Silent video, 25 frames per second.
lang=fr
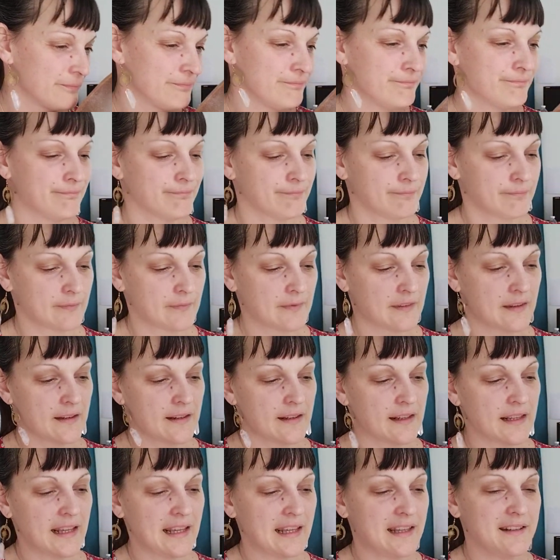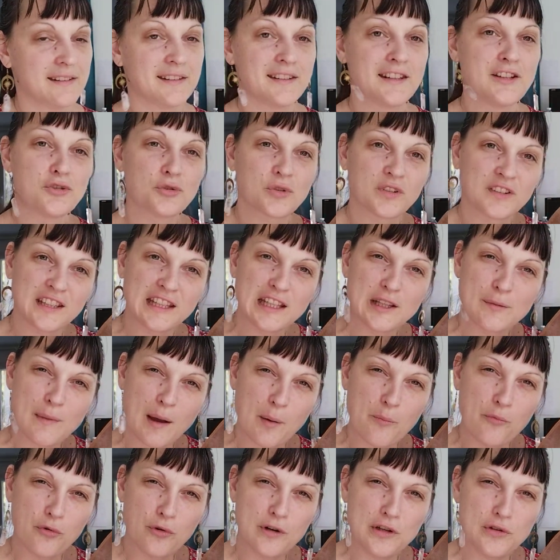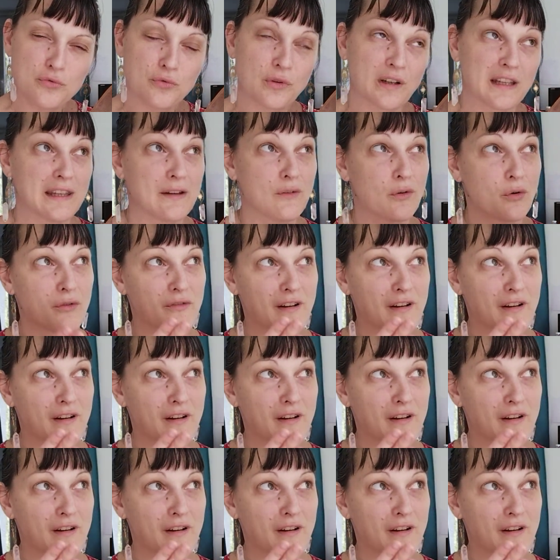Hmm. Et ici, je sais que ma peau est nourrie.